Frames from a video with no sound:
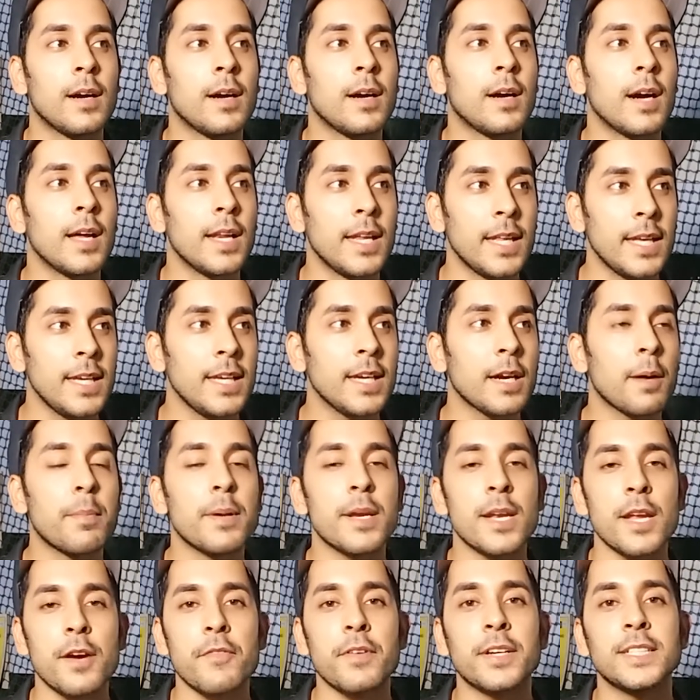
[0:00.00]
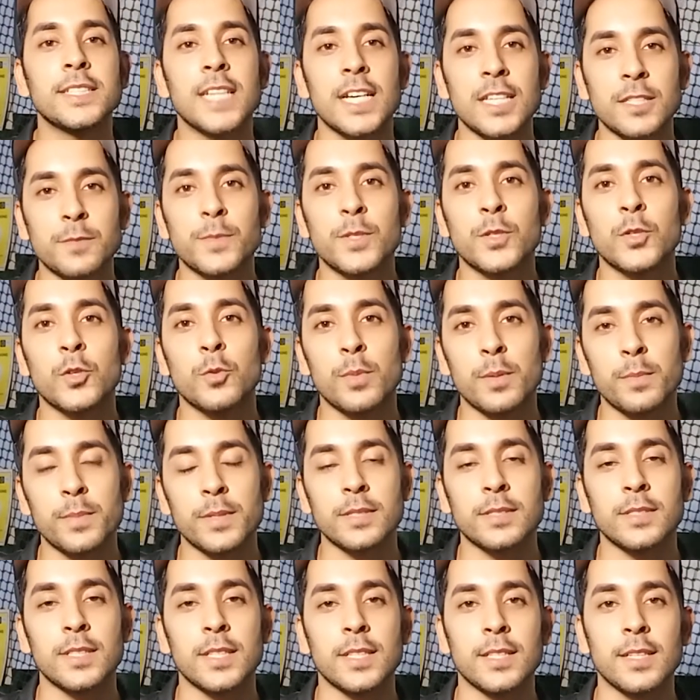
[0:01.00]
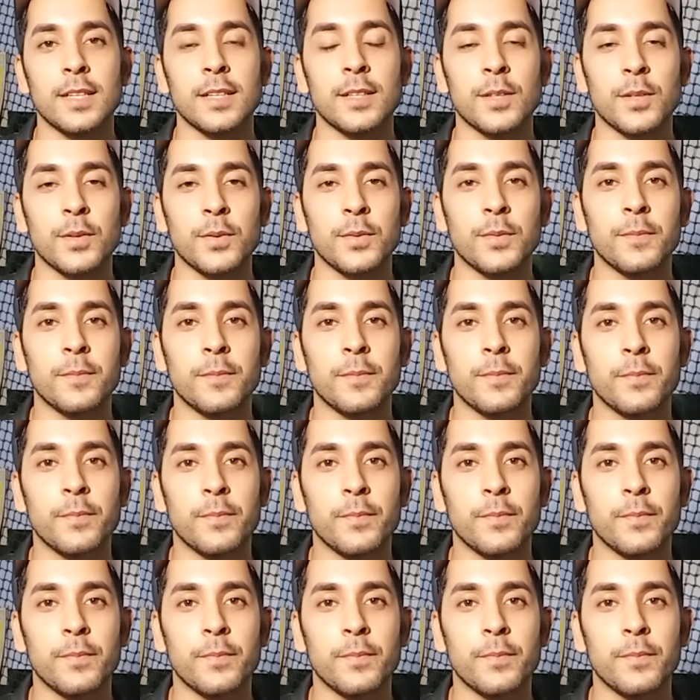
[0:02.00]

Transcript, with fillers: अली अभिनव एंड जासमिन को मैं पर्सनली जानता हूँ